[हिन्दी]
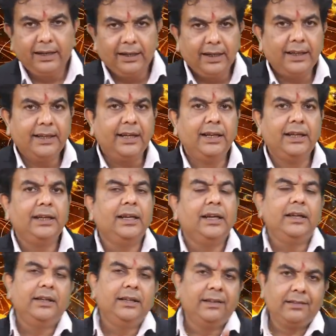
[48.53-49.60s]
करना है क्या
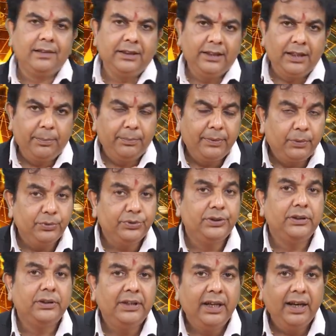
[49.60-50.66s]
नहीं इस संदर्भ में
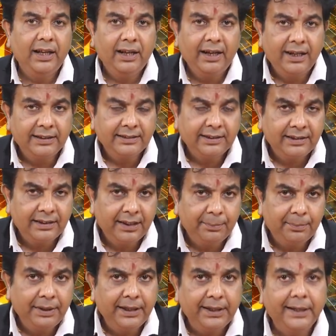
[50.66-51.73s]
कुछ निर्णय आज के दिन
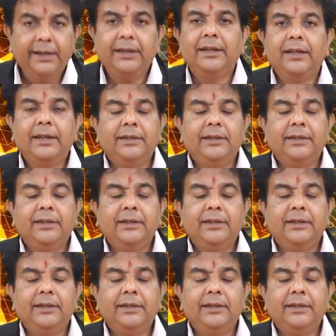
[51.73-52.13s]
आप लेंगे